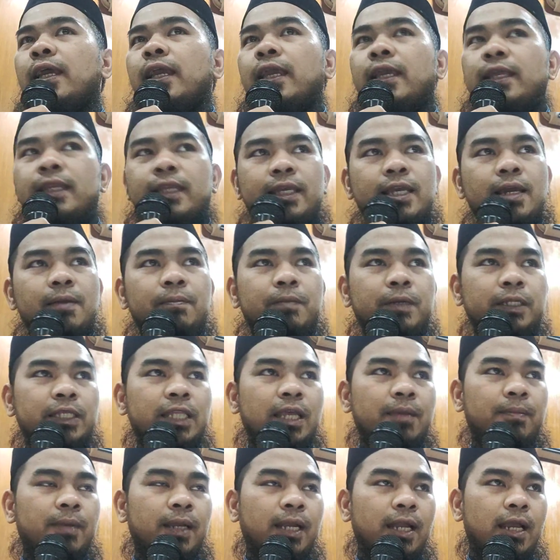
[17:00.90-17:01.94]
Ini yang
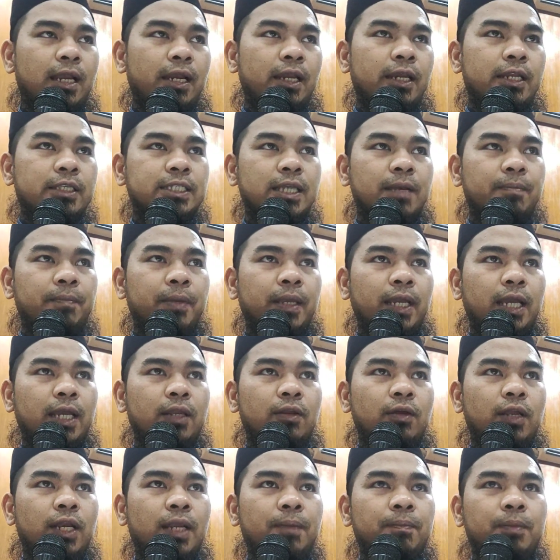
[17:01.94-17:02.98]
pertama kali disampaikan
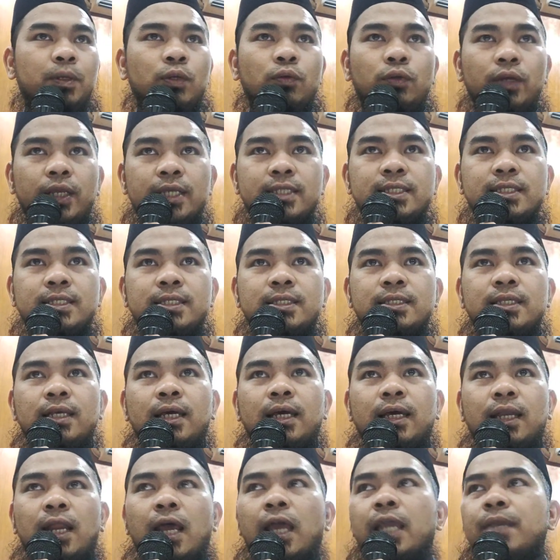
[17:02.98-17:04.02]
oleh penulis
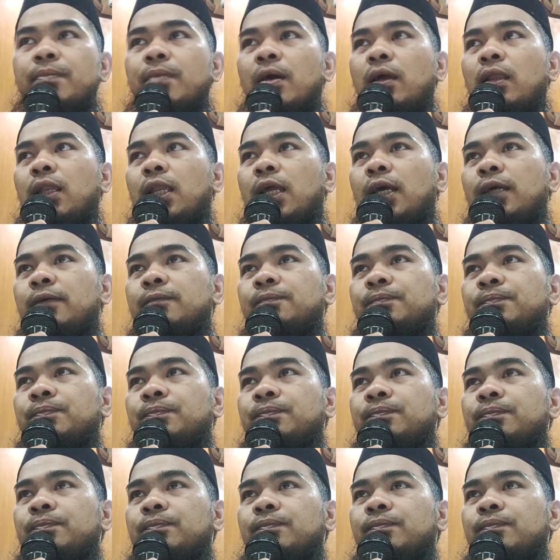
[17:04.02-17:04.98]
rahimahullah.